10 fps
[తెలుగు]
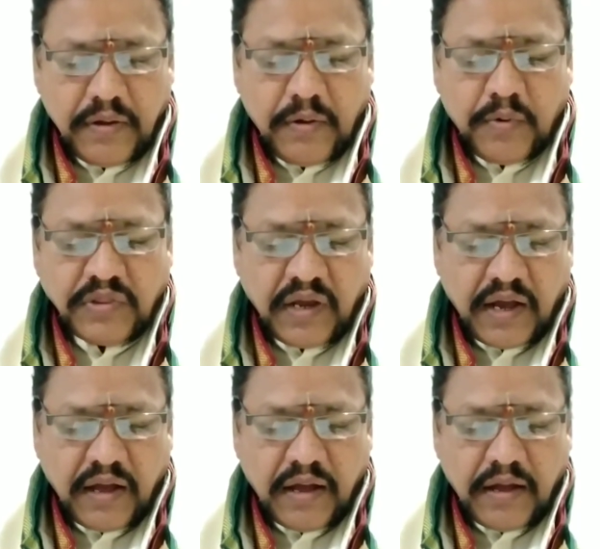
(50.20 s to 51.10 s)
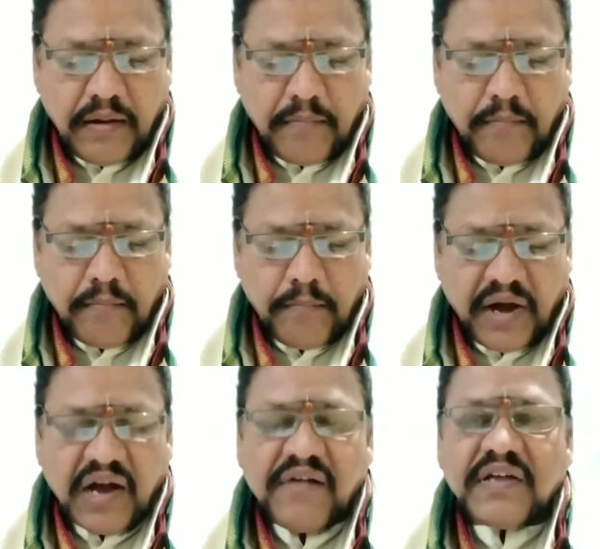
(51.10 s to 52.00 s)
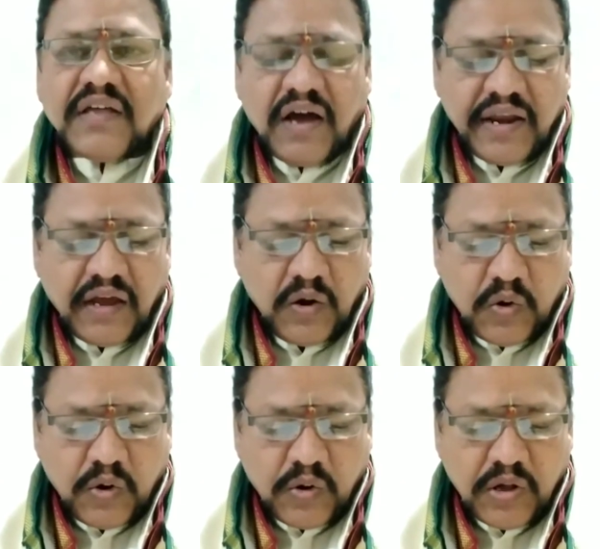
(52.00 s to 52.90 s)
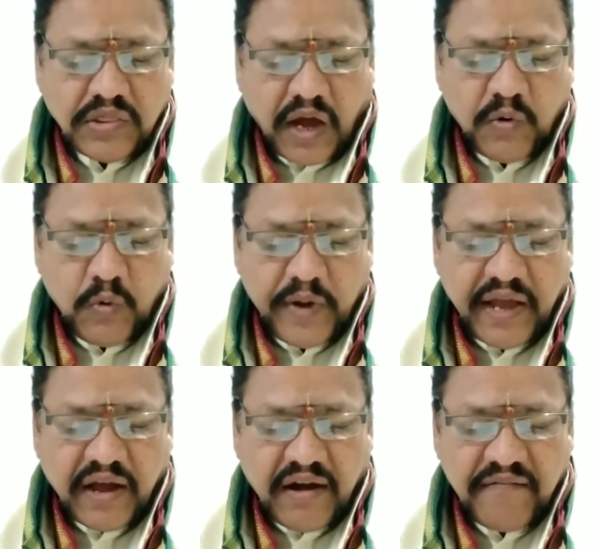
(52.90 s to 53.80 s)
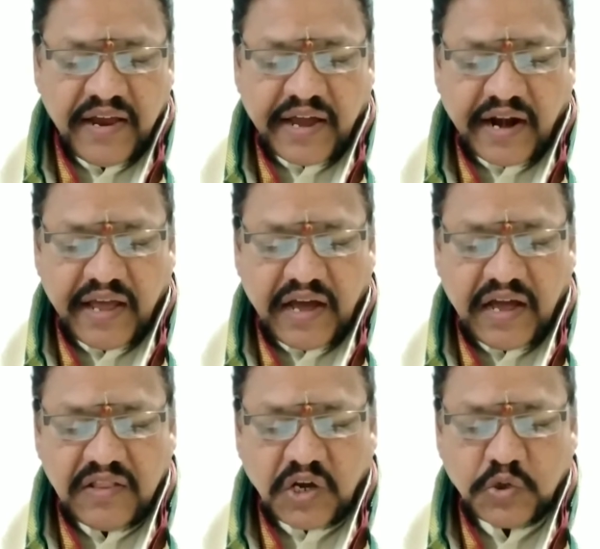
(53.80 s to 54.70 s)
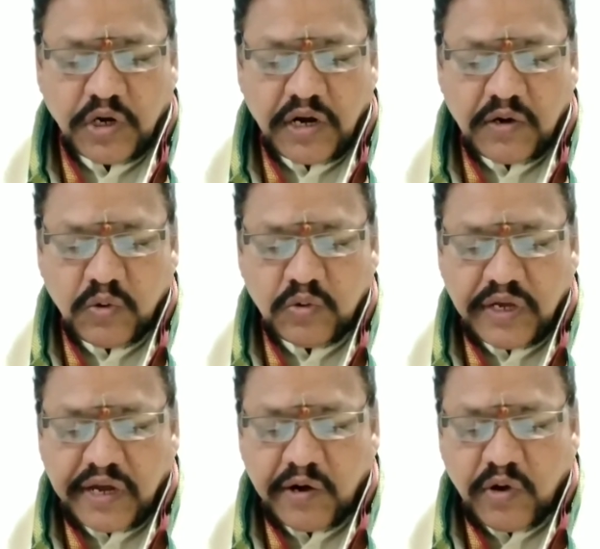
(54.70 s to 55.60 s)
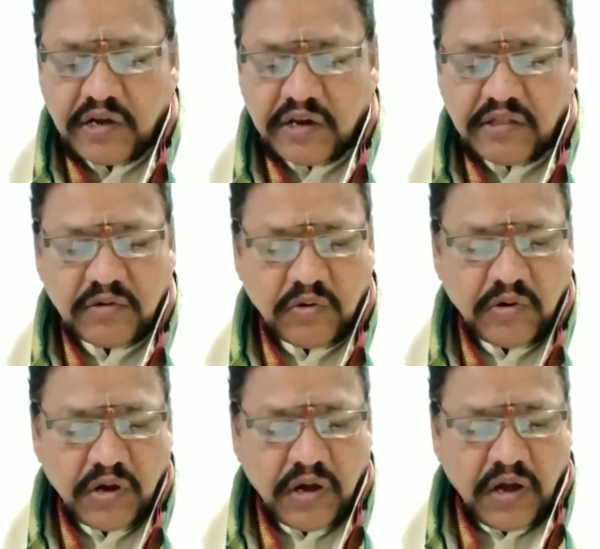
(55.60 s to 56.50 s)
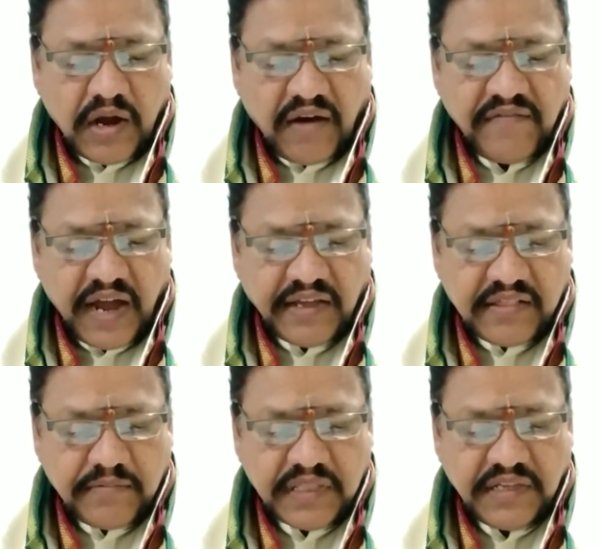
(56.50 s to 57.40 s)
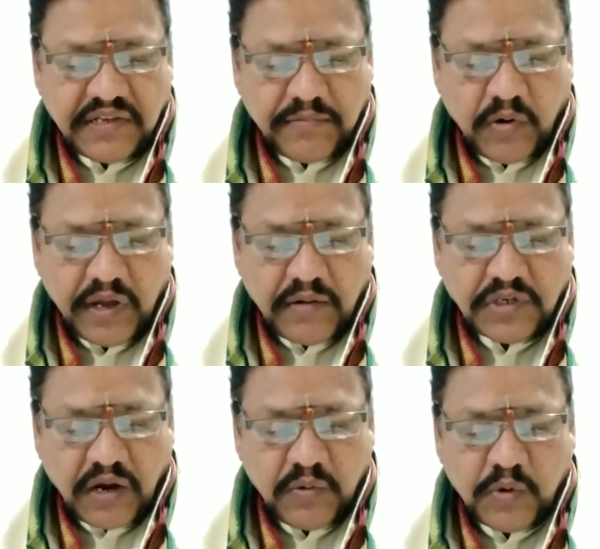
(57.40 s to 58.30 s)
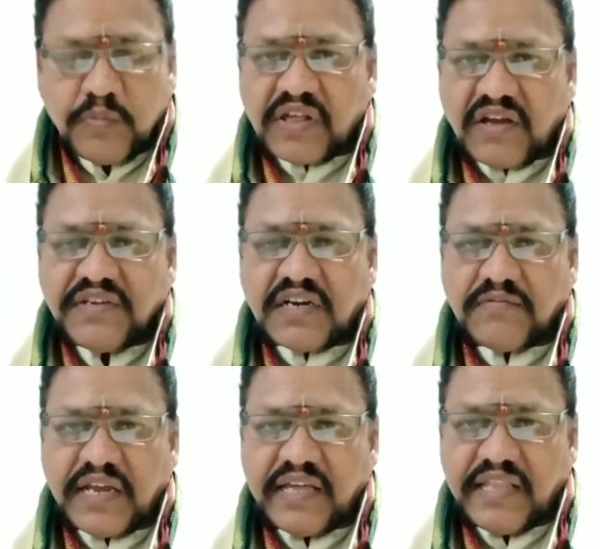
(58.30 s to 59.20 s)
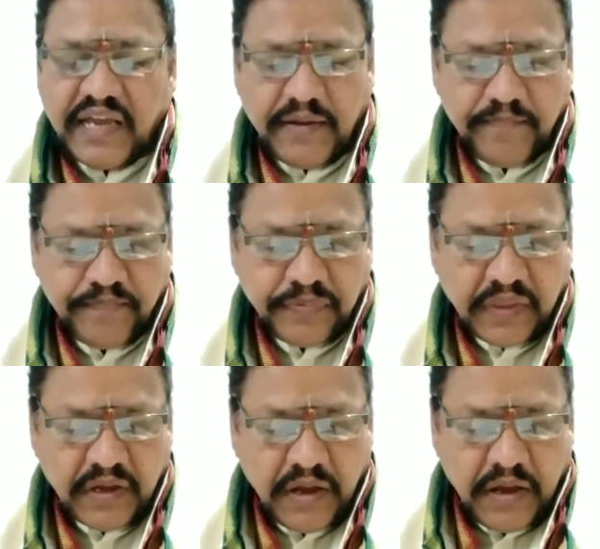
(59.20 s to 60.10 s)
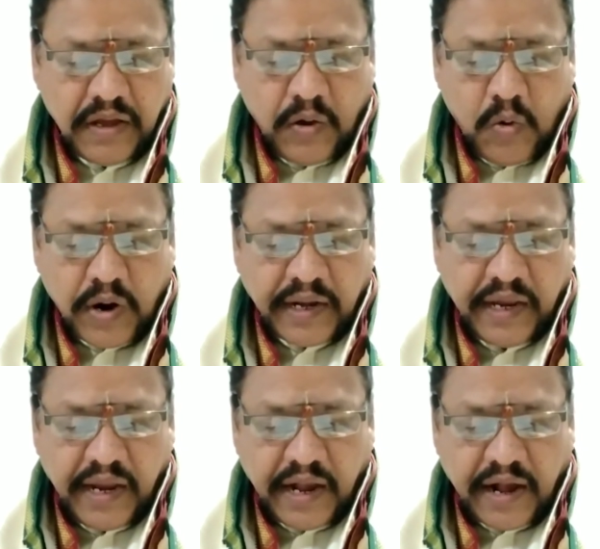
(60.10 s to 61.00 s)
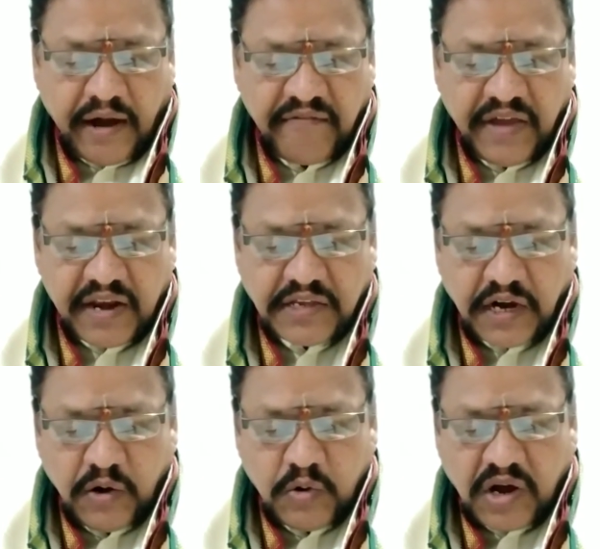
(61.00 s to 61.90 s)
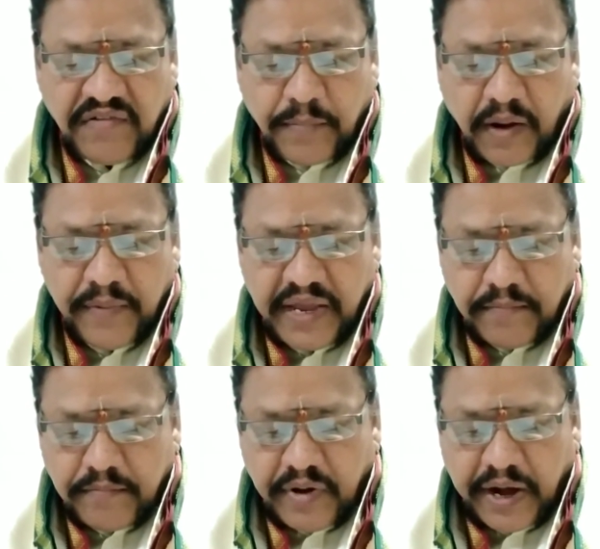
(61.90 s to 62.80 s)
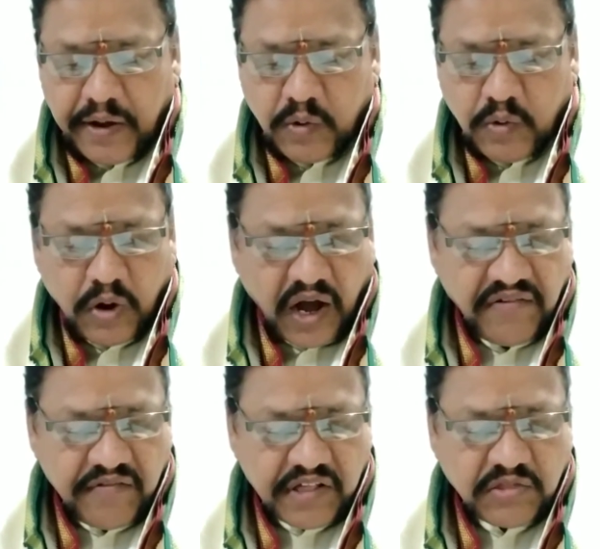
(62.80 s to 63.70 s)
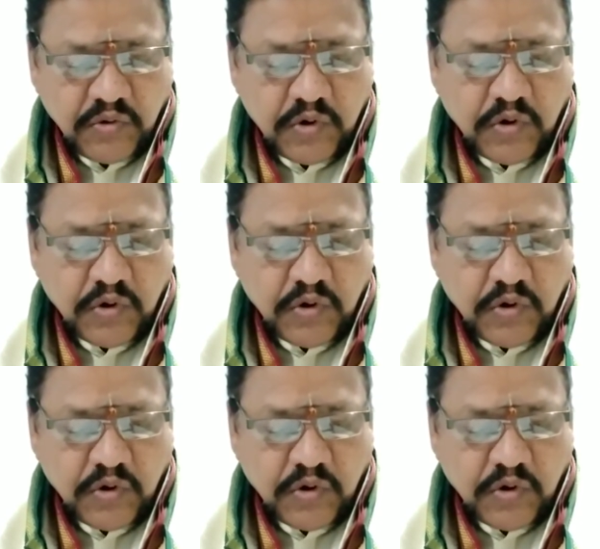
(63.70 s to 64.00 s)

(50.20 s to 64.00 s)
పోతన భాగవతారికలో తాను ఉభయ కావ్యకరణ దక్షుడనంటూ తిక్కలను అనుకరిస్తూ కావ్యానికి సంబంధించిన మౌలికాంశాలు మూడు ప్రస్తావించడం జరిగింది ఒకటి కావ్య రచనలో కవి ప్రమేయం రెండు కావ్య వస్తువులో